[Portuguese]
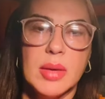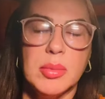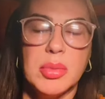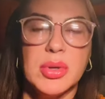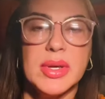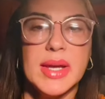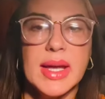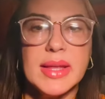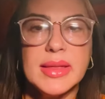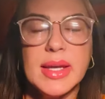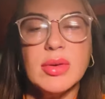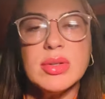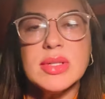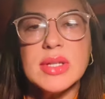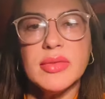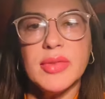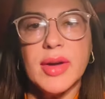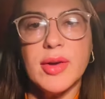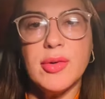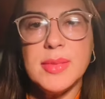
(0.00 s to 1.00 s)
Porque é Deus
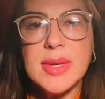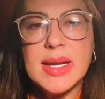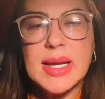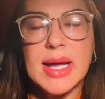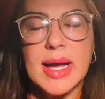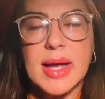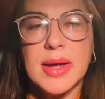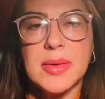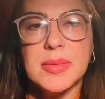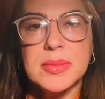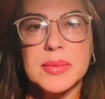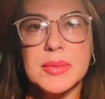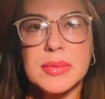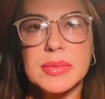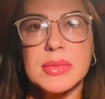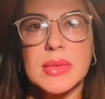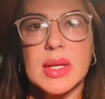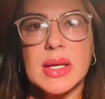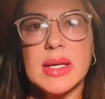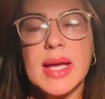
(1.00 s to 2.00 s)
que vai humilhar.
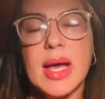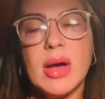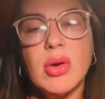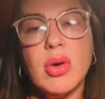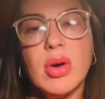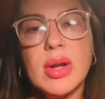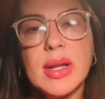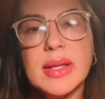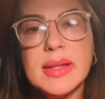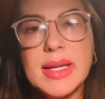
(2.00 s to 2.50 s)
E agora,